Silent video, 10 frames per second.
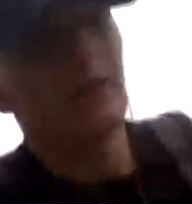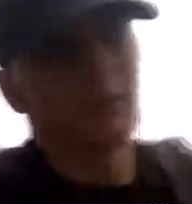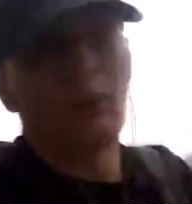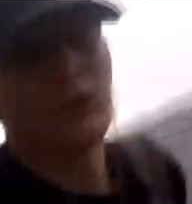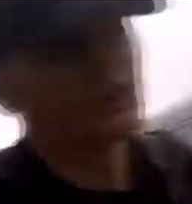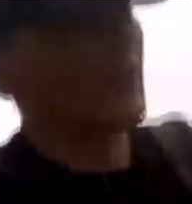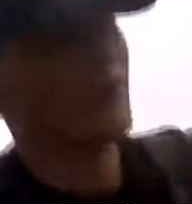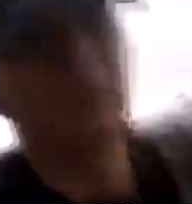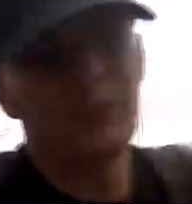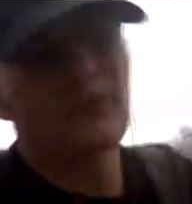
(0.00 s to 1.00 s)
Погода
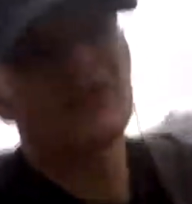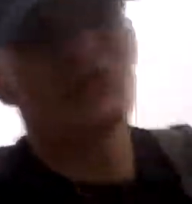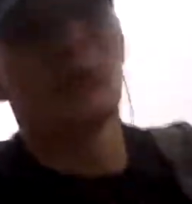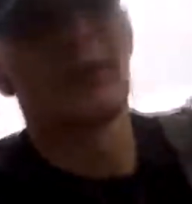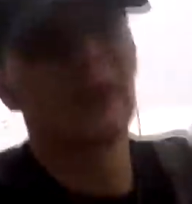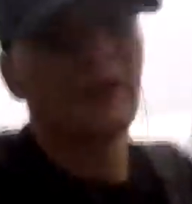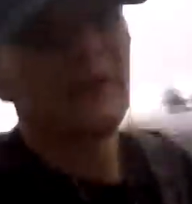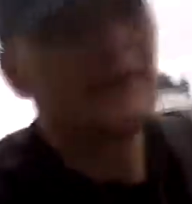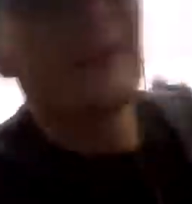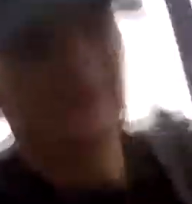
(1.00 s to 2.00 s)
вообще супер
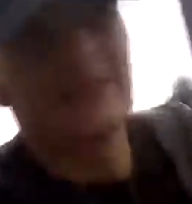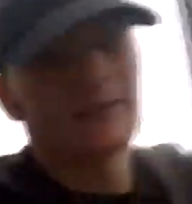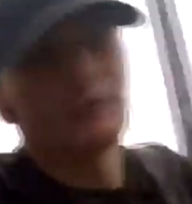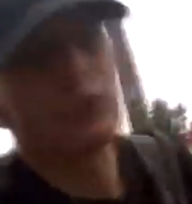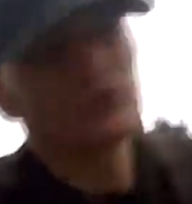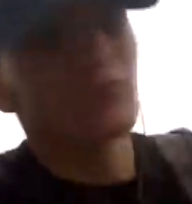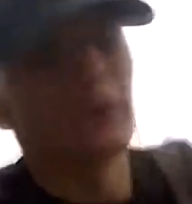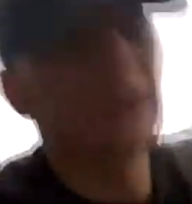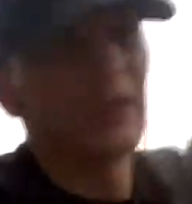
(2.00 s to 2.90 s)
сопутствует.